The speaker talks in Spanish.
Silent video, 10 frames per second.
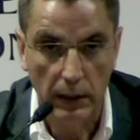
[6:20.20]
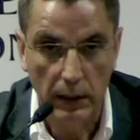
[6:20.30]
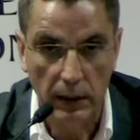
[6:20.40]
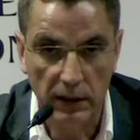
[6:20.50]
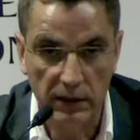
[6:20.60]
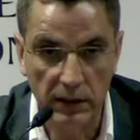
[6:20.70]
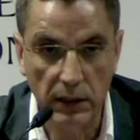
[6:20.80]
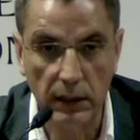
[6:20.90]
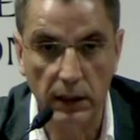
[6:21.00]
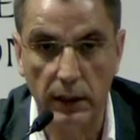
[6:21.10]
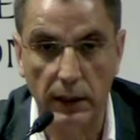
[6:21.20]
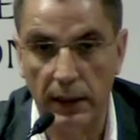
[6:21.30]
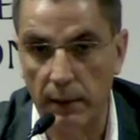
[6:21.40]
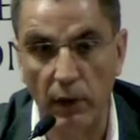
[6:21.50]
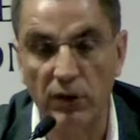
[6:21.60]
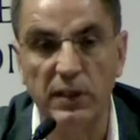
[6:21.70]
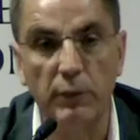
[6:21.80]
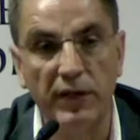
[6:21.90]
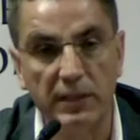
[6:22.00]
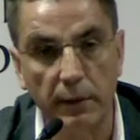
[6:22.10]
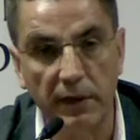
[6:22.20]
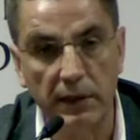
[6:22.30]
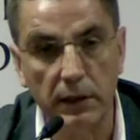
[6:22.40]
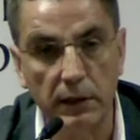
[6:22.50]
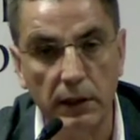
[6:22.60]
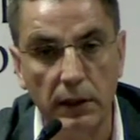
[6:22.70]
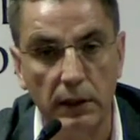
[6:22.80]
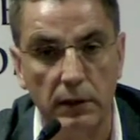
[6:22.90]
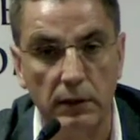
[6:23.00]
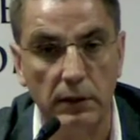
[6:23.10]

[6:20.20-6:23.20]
Es decir, que, además lo hacemos en esa vertiente